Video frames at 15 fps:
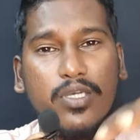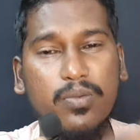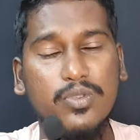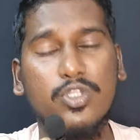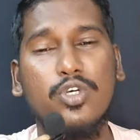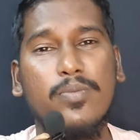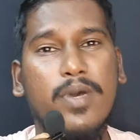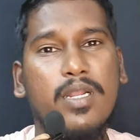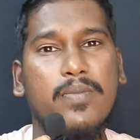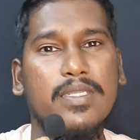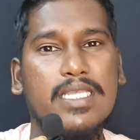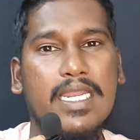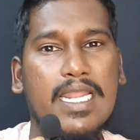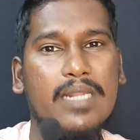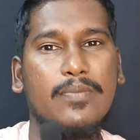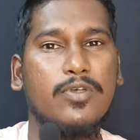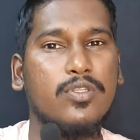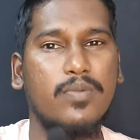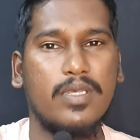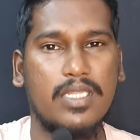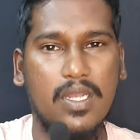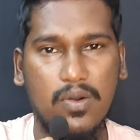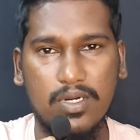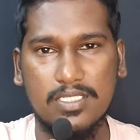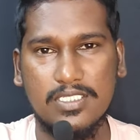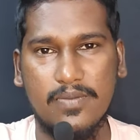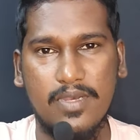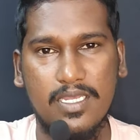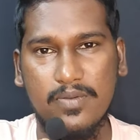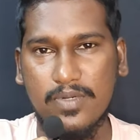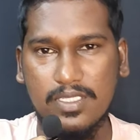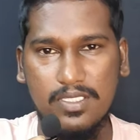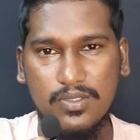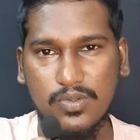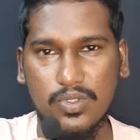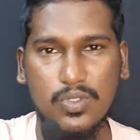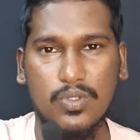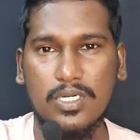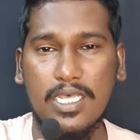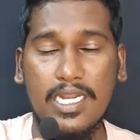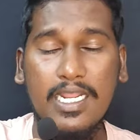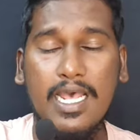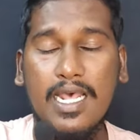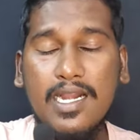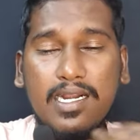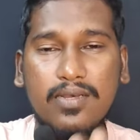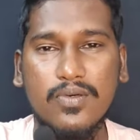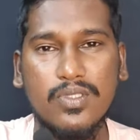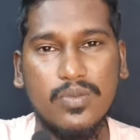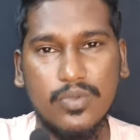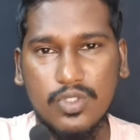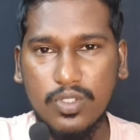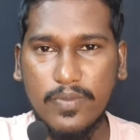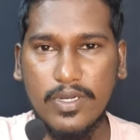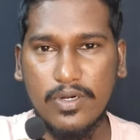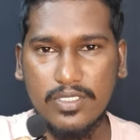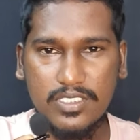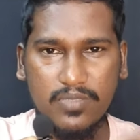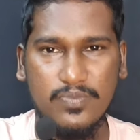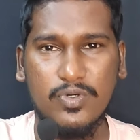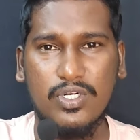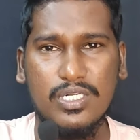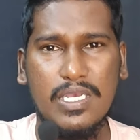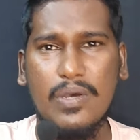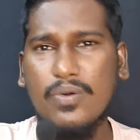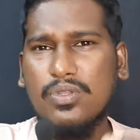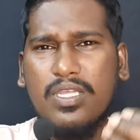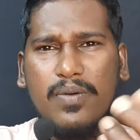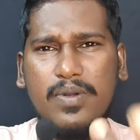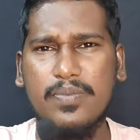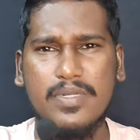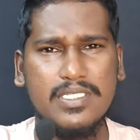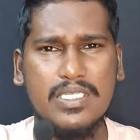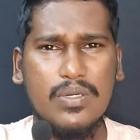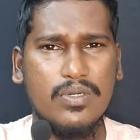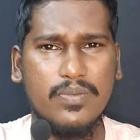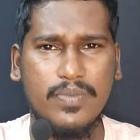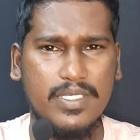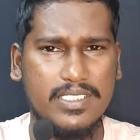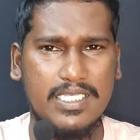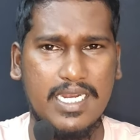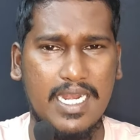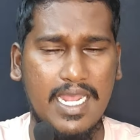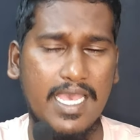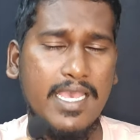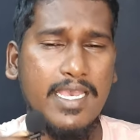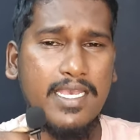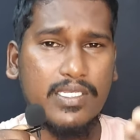ஸோ முத்துக்குமார் மற்ற எல்லாருமே வந்து பார்த்தீங்கன்னா அவங்கள சமாதானப்படுத்தி கூட்டு வந்துட்டாரு அருணுக்கு வந்து முத்துக்குமாரோட சப்போர்ட் இருக்கு அவர் வந்து அப்படி பெருசாக ஒன்றும் பேசிடல